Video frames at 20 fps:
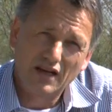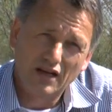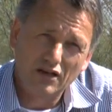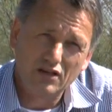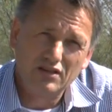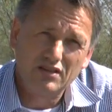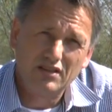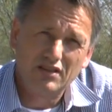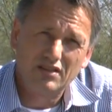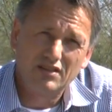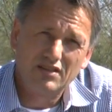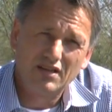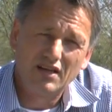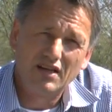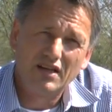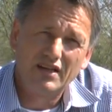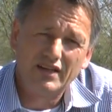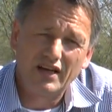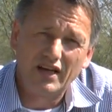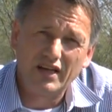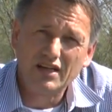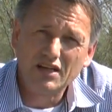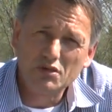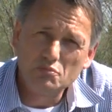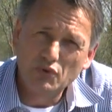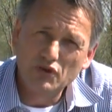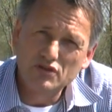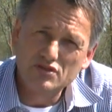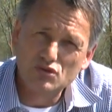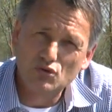dachte ich da an eine
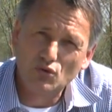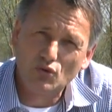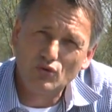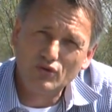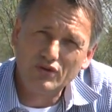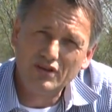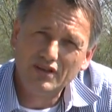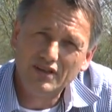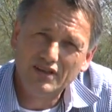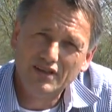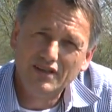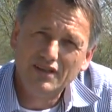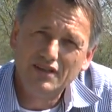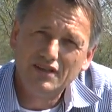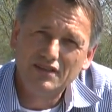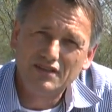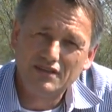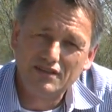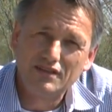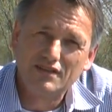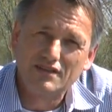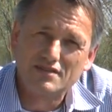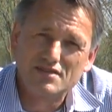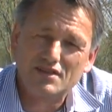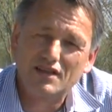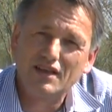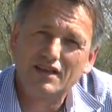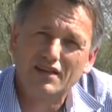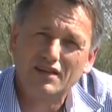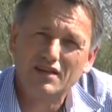Person, die
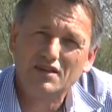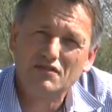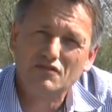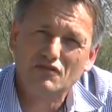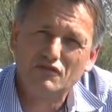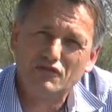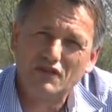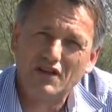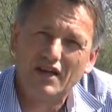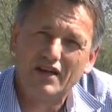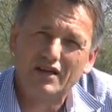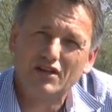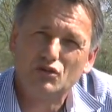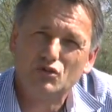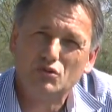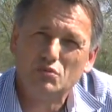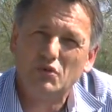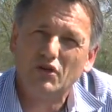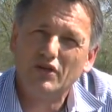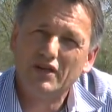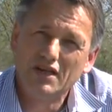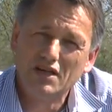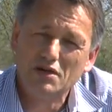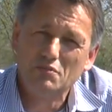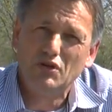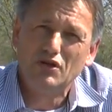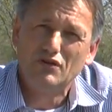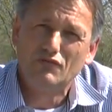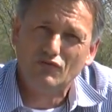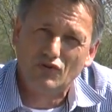das gerne vielleicht
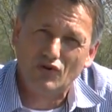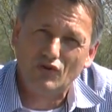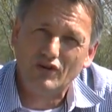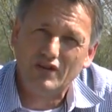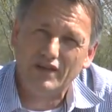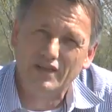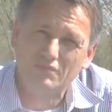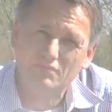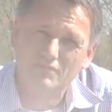übernehmen wolle.